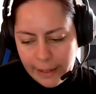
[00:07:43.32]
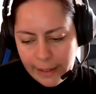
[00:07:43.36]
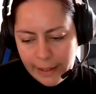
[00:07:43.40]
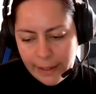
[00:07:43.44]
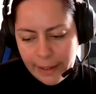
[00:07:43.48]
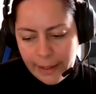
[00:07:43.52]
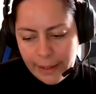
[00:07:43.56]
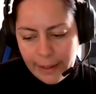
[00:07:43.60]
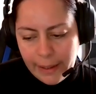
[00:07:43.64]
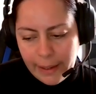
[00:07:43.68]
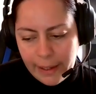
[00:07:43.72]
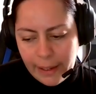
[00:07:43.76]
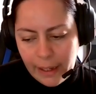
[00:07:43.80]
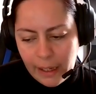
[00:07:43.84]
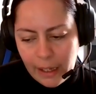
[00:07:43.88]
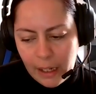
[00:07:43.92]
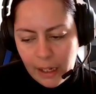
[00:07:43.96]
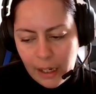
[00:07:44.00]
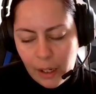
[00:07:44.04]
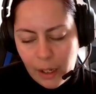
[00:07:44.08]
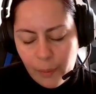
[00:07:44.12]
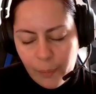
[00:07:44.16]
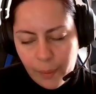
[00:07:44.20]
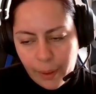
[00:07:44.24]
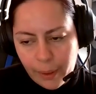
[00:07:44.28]

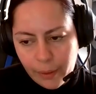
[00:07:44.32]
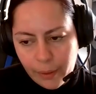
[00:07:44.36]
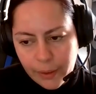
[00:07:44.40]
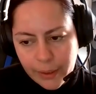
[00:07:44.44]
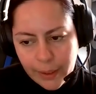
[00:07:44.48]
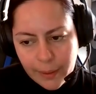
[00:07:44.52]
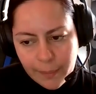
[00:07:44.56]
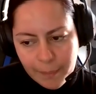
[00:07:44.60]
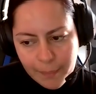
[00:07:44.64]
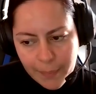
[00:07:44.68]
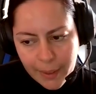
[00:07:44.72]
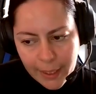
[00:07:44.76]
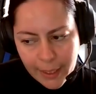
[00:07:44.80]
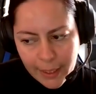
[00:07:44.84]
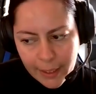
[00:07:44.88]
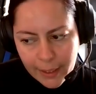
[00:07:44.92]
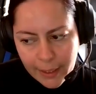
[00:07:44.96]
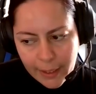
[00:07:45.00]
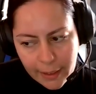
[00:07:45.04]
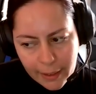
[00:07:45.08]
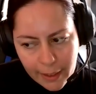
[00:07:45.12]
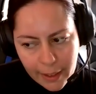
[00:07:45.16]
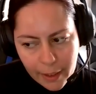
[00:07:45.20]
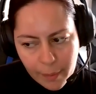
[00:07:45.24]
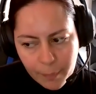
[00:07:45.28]
Eh, luego
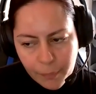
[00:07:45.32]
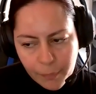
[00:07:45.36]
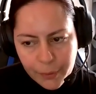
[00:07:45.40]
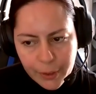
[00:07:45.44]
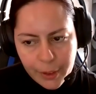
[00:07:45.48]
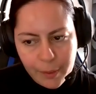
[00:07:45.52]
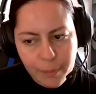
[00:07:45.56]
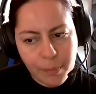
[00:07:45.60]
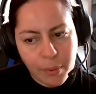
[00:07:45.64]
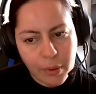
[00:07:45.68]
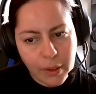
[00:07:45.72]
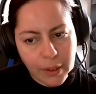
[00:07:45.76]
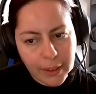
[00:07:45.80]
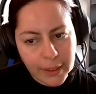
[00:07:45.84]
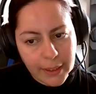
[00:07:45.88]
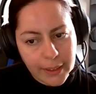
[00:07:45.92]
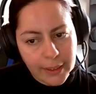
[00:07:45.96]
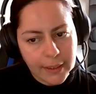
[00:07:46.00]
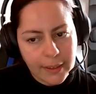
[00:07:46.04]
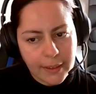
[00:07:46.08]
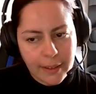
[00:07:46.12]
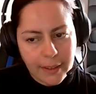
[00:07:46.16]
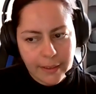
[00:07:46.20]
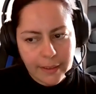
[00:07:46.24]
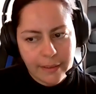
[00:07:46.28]
también es muy
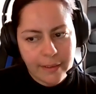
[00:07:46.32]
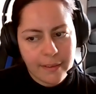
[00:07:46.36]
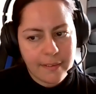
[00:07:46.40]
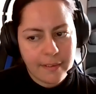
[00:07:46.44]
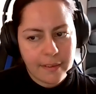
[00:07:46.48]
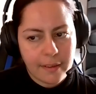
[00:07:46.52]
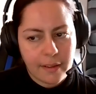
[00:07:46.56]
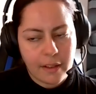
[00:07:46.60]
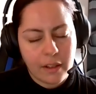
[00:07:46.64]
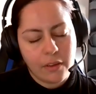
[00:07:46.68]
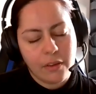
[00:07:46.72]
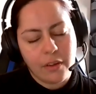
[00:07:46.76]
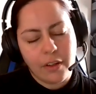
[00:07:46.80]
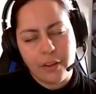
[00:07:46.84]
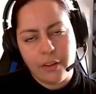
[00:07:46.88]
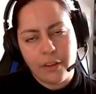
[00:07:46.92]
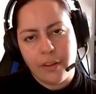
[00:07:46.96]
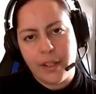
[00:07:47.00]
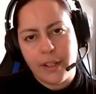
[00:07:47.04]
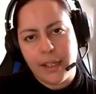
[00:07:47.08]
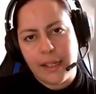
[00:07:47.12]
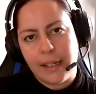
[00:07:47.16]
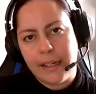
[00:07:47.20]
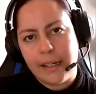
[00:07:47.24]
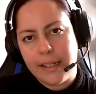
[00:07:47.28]
importante que ese
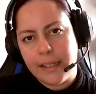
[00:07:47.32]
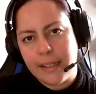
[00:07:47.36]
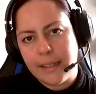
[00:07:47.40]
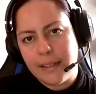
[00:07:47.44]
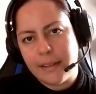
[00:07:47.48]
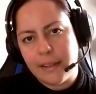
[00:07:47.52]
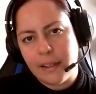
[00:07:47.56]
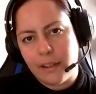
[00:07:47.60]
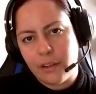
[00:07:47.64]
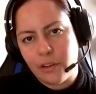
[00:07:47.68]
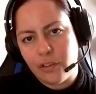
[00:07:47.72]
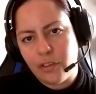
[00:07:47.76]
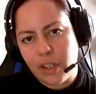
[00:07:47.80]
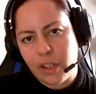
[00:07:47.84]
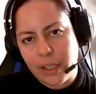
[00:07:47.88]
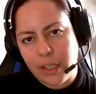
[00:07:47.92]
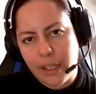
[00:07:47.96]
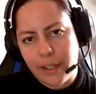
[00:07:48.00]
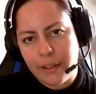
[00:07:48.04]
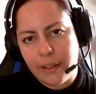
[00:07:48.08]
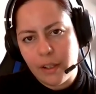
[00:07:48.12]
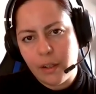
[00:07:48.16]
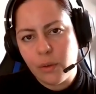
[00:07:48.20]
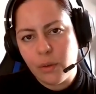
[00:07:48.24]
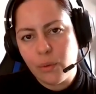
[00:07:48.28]
recorrido del cliente no se
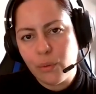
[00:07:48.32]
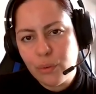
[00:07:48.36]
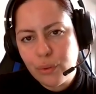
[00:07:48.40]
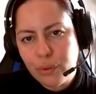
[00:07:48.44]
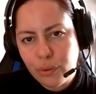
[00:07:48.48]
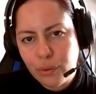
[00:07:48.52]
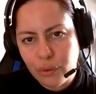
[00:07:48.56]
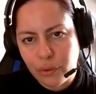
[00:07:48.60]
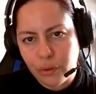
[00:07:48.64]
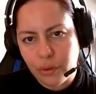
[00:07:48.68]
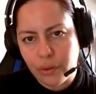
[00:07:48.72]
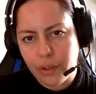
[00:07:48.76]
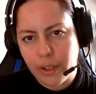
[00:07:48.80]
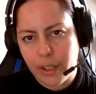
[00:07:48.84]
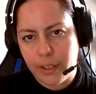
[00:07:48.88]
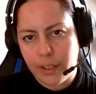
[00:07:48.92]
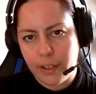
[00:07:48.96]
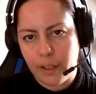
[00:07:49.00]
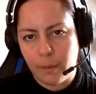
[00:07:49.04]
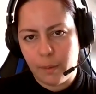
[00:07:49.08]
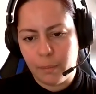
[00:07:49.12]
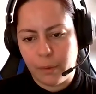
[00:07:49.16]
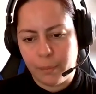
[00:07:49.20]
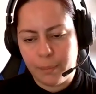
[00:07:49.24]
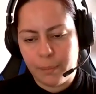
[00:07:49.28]
quede justo
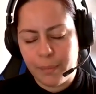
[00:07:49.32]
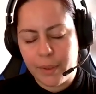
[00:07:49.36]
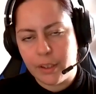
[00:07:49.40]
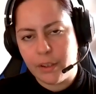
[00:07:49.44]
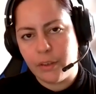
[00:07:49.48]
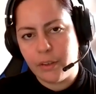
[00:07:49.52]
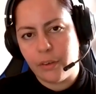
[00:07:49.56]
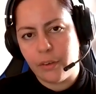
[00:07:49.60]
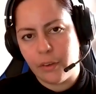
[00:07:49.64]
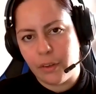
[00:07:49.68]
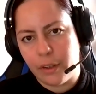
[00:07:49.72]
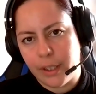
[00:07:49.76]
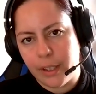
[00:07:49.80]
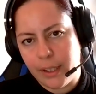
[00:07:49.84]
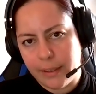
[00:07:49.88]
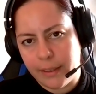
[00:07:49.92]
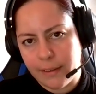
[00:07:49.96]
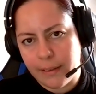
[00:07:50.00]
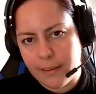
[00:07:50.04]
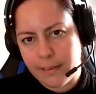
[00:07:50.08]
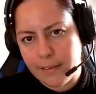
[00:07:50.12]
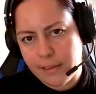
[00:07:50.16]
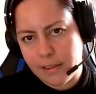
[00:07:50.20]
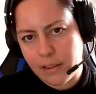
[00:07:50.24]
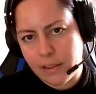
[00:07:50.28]
en el momento donde
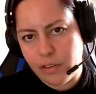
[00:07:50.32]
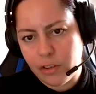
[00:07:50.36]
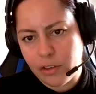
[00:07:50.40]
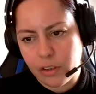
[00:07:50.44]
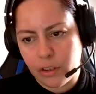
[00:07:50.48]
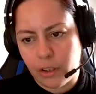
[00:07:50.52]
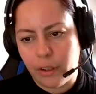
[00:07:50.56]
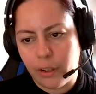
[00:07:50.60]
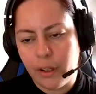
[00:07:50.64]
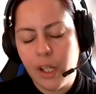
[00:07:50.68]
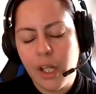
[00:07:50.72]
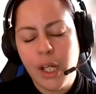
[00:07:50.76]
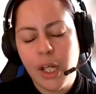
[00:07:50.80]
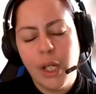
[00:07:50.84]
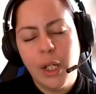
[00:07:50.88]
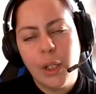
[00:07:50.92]
está esa acción.